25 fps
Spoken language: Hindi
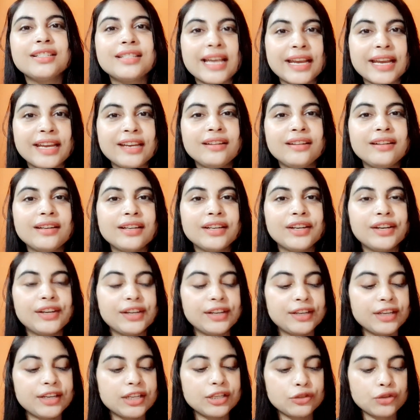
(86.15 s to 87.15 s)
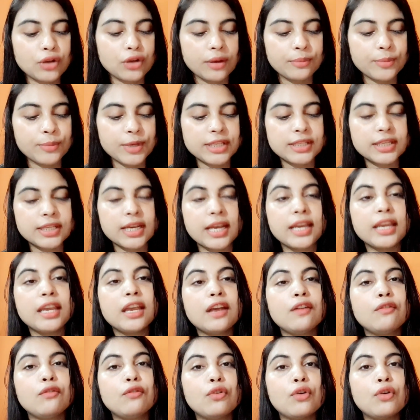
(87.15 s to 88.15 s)
सेकेंड इन्ग्रीडियंट जो हमें
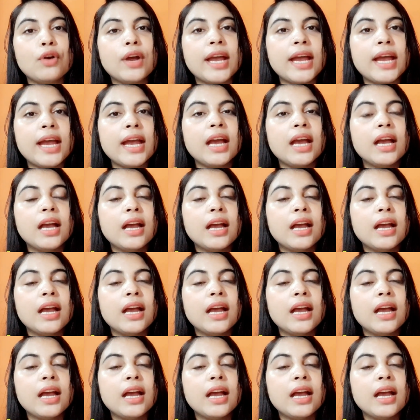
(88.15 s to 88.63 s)
चाहिए वो है